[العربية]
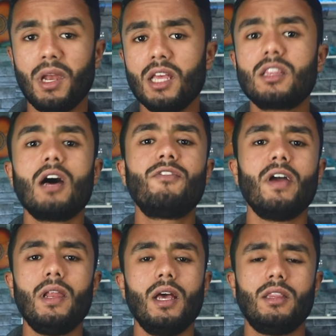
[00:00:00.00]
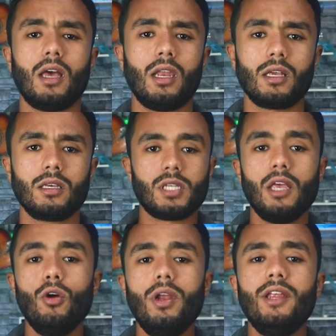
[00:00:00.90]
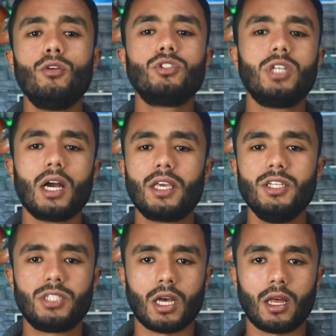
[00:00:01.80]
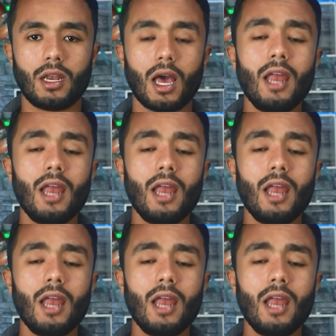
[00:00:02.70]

بالإضافة إلى ذلك سيعلن جاكي شان